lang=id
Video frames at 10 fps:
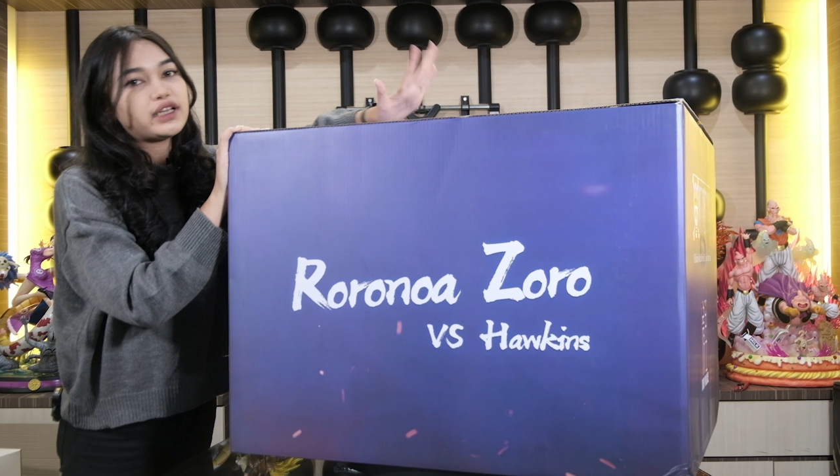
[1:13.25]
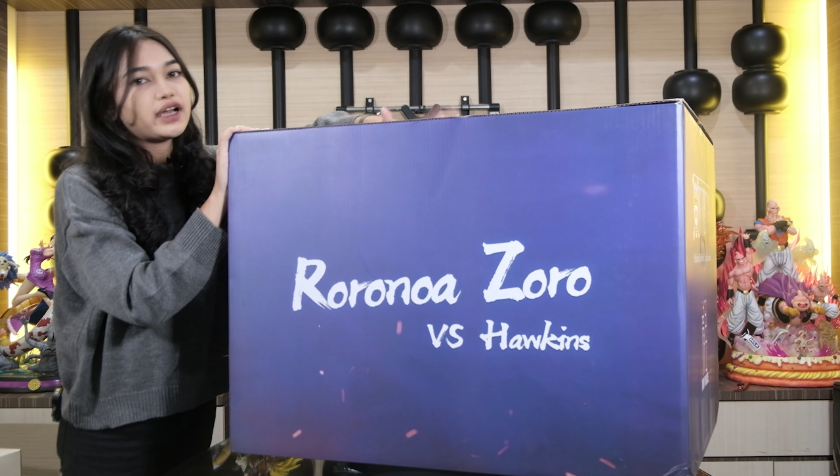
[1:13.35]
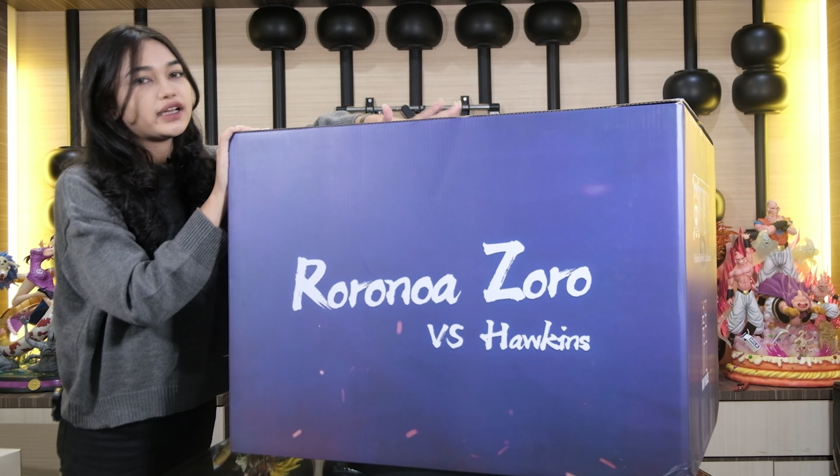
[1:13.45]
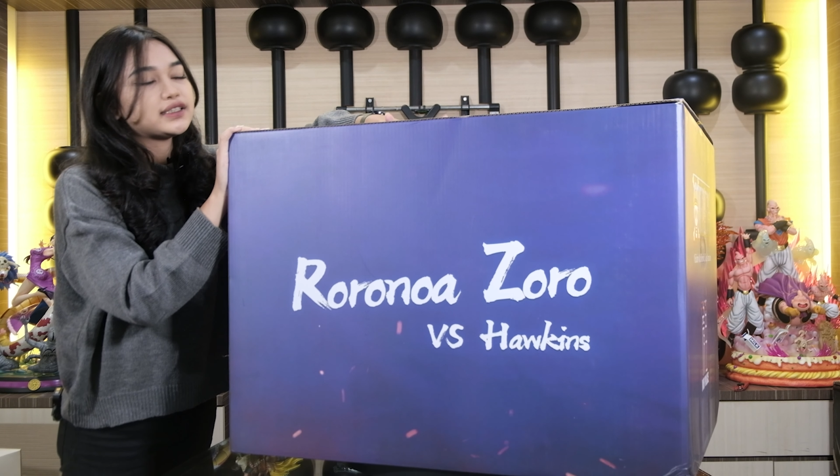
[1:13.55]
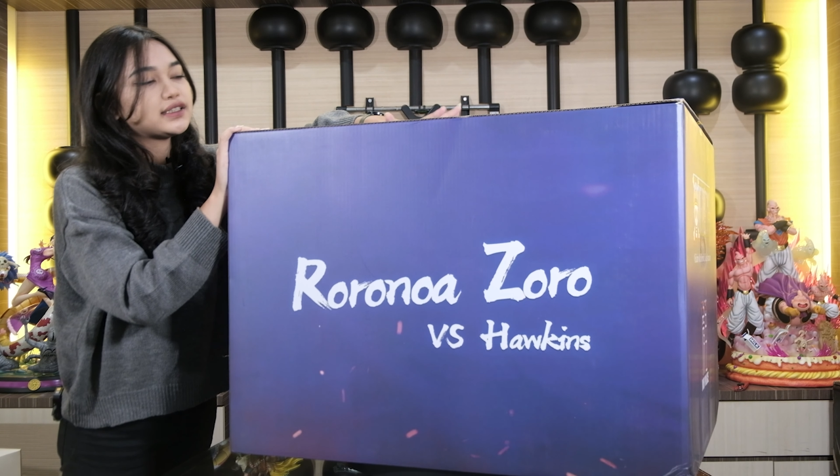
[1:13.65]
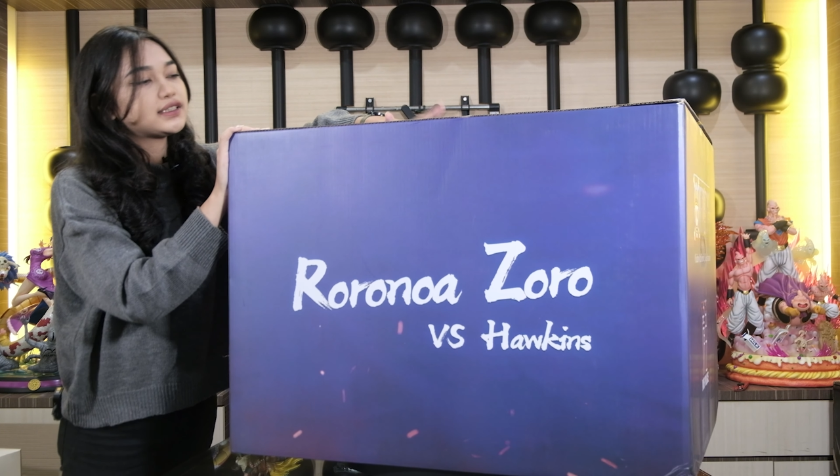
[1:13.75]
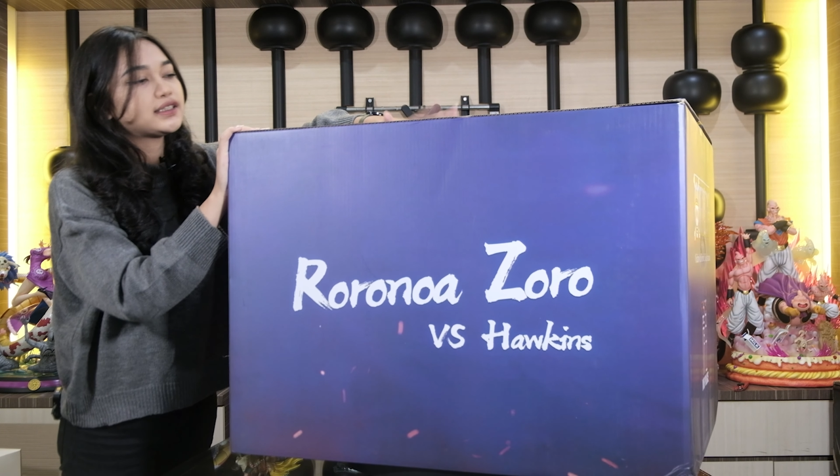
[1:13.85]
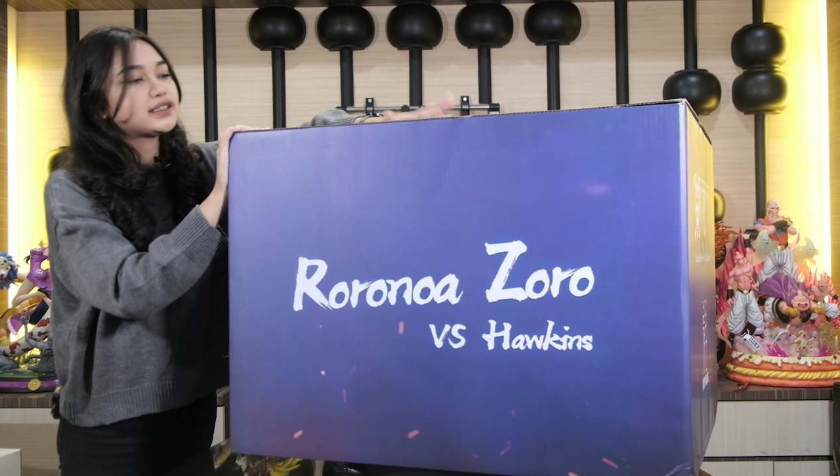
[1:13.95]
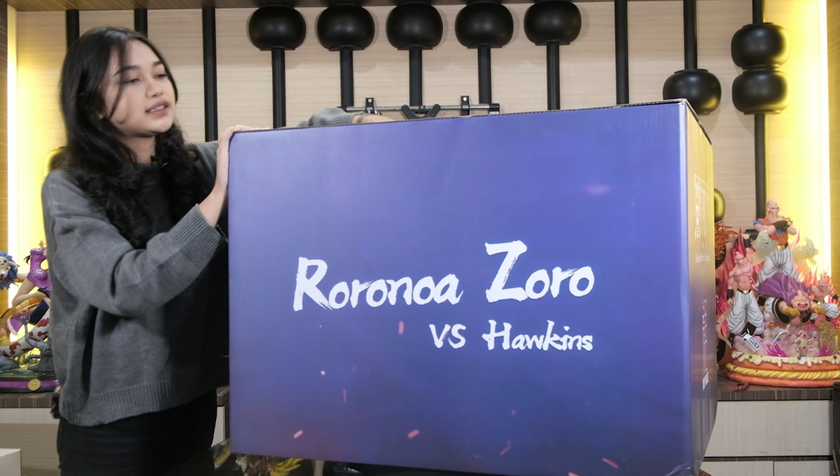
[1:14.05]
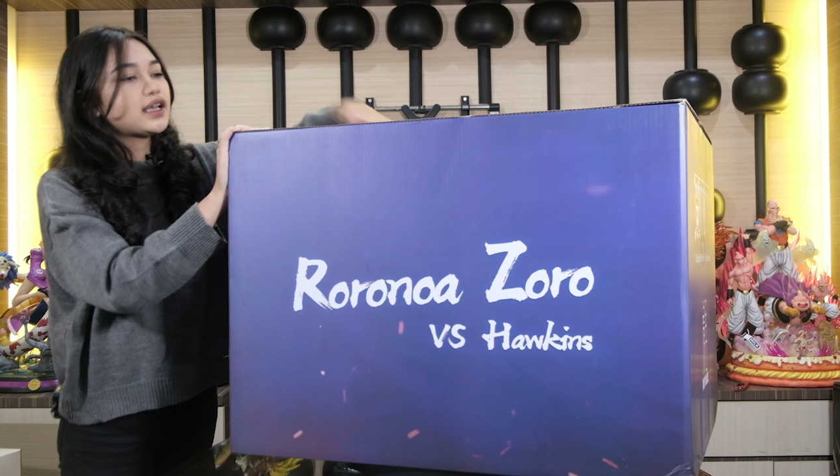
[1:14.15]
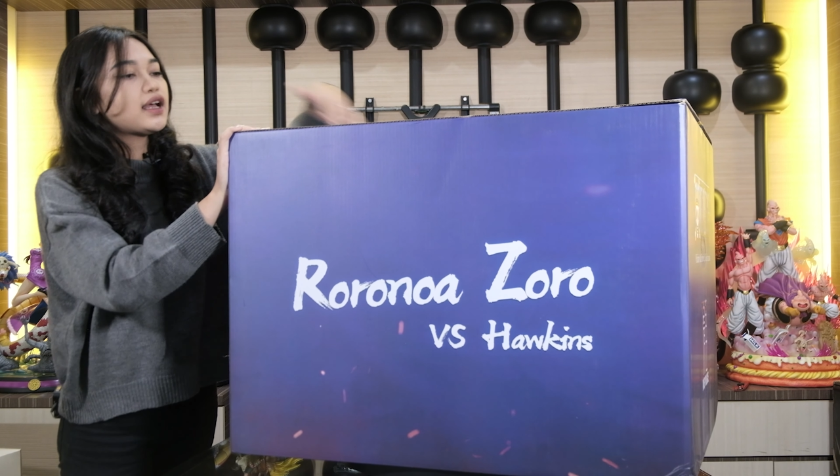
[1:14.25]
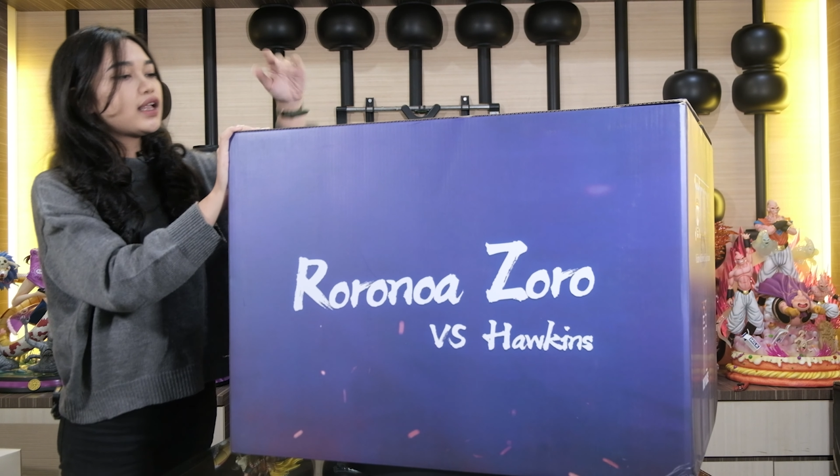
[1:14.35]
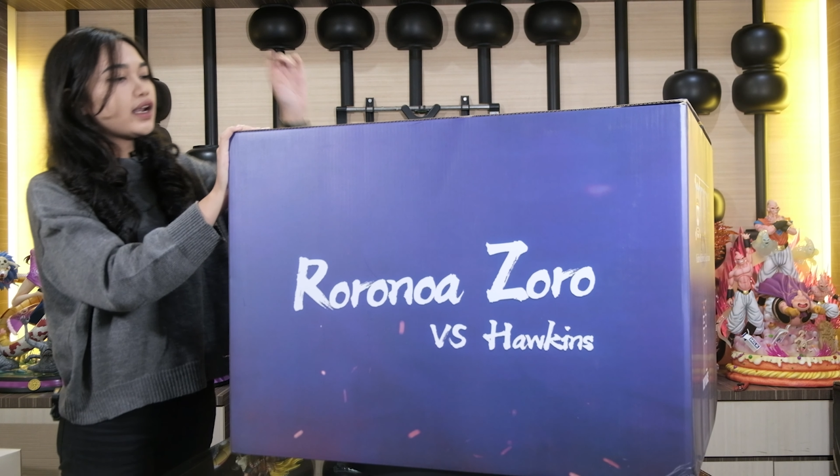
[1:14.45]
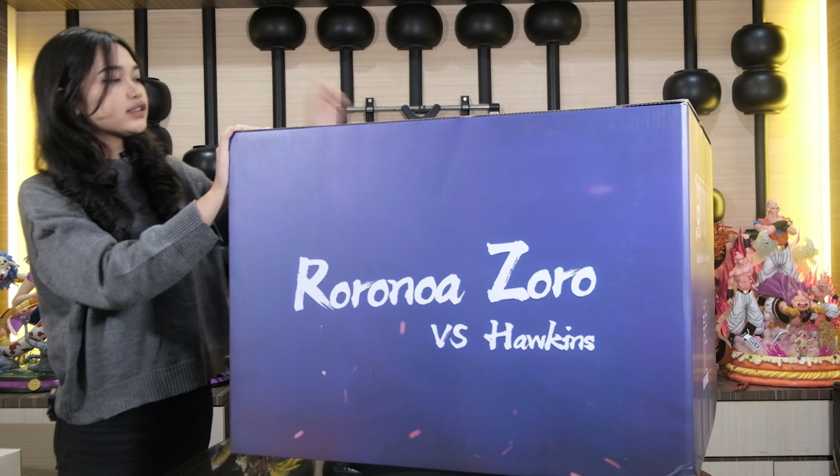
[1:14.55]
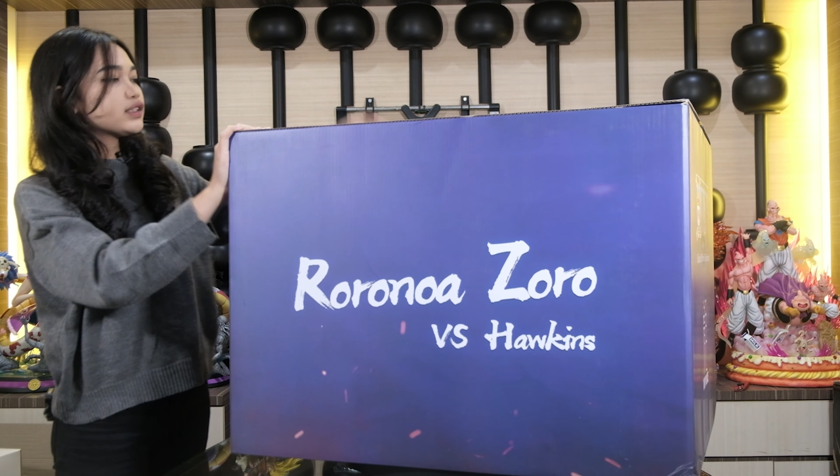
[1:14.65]
guys.
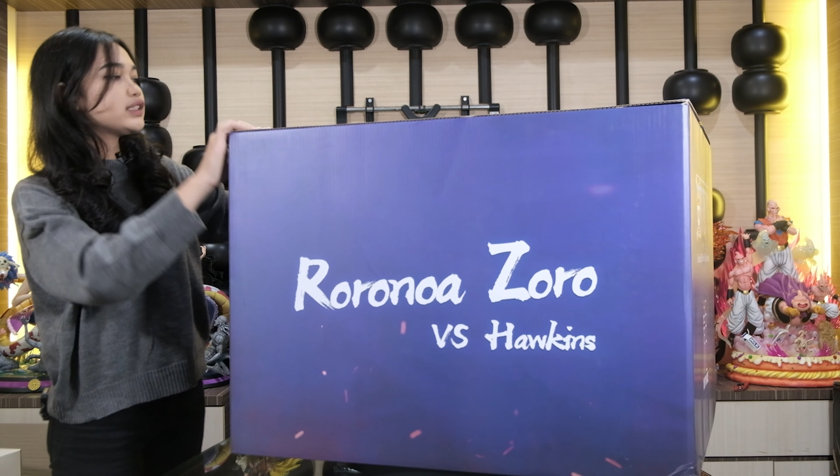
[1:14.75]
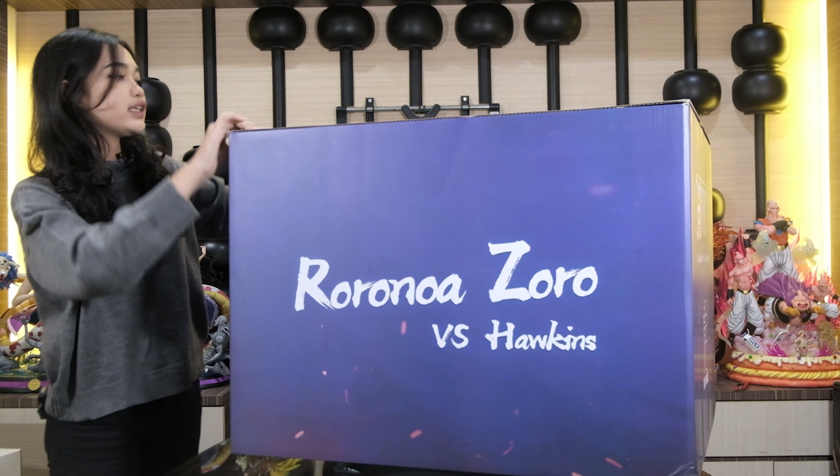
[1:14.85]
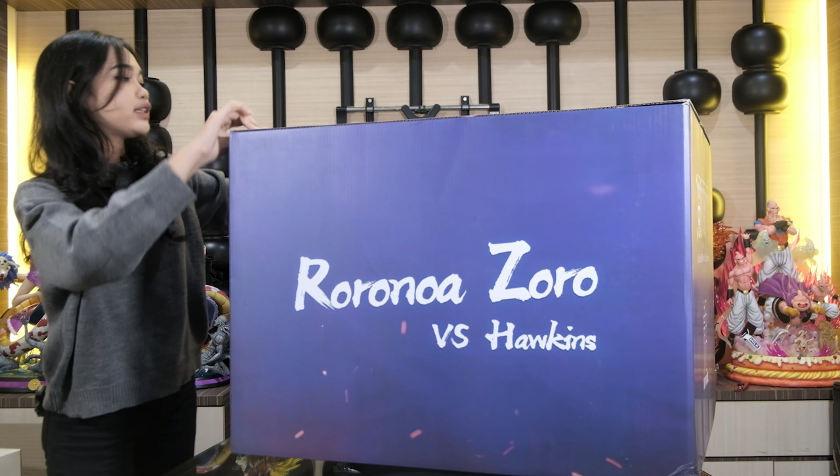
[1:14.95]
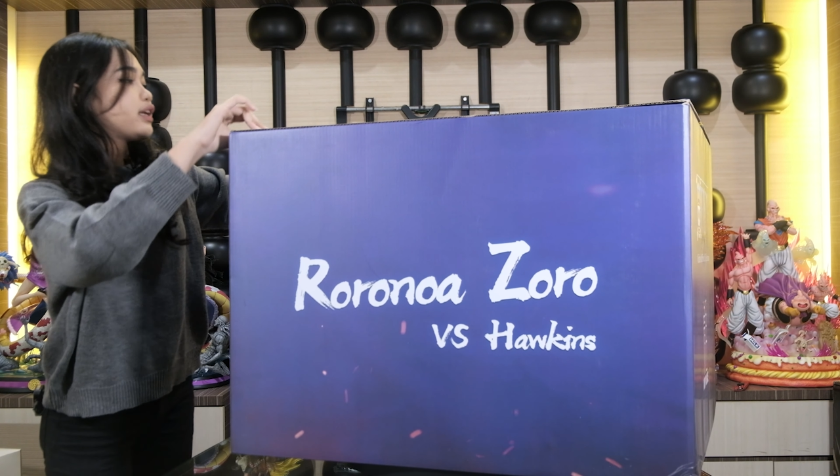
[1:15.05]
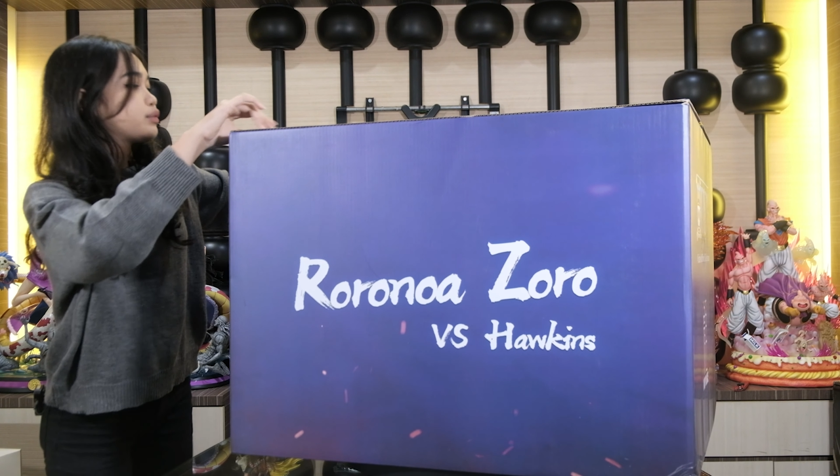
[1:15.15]
Langsung aja kita